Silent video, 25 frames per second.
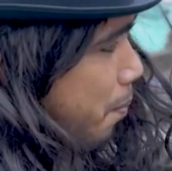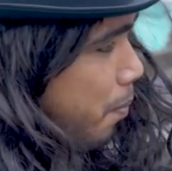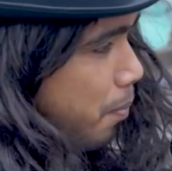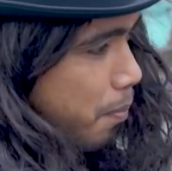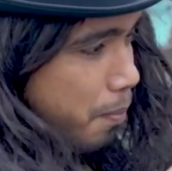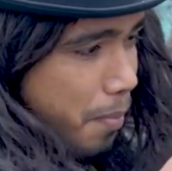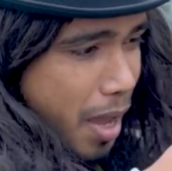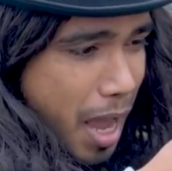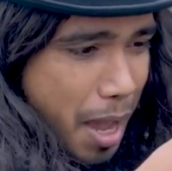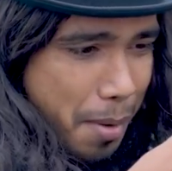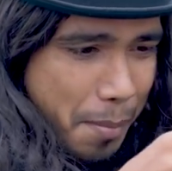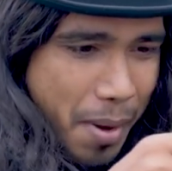
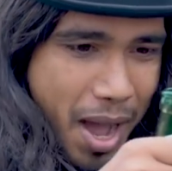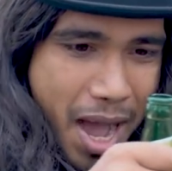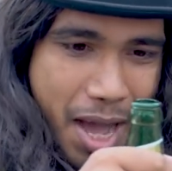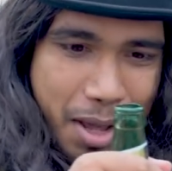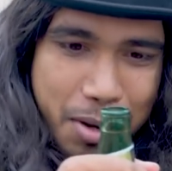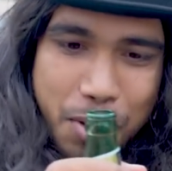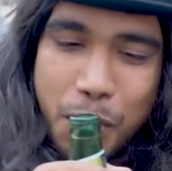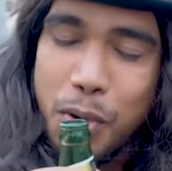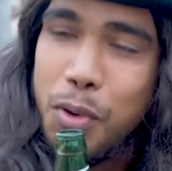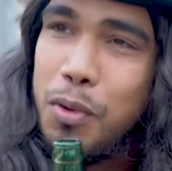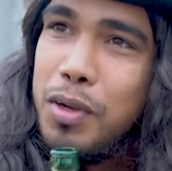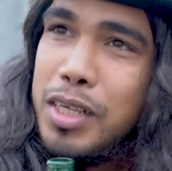
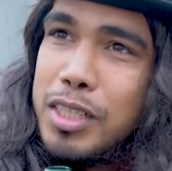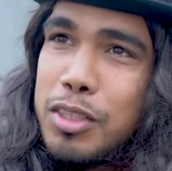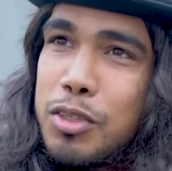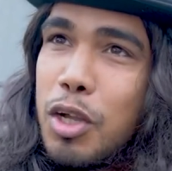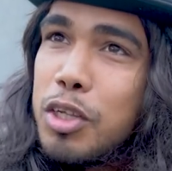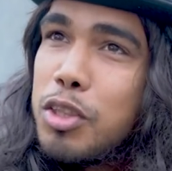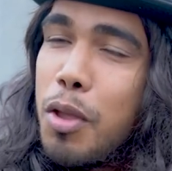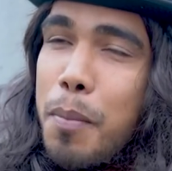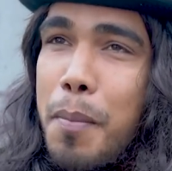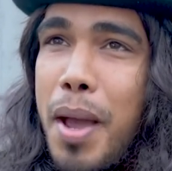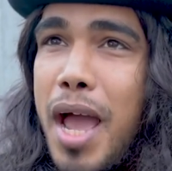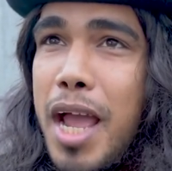मेहमान हूँ
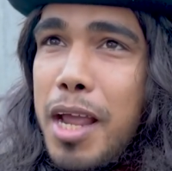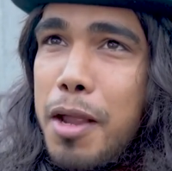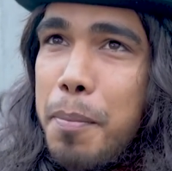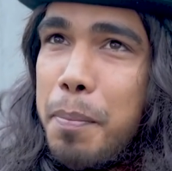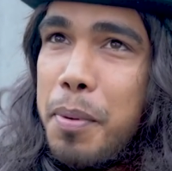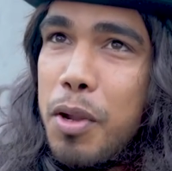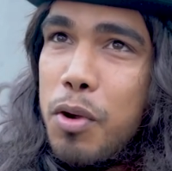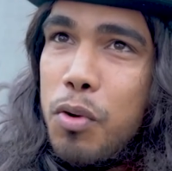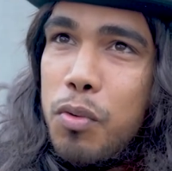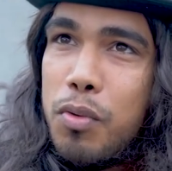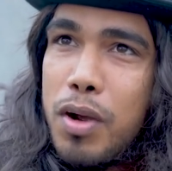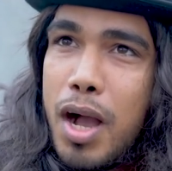इसको तो मैं ही
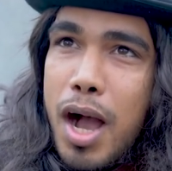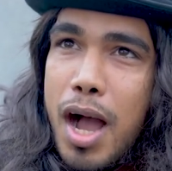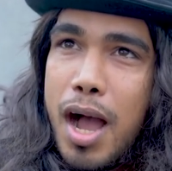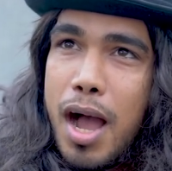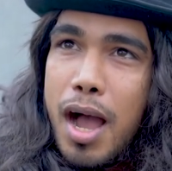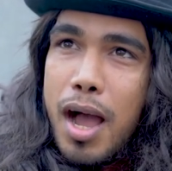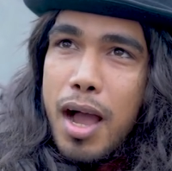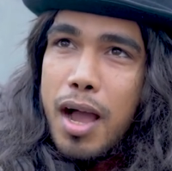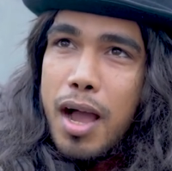पीऊंगा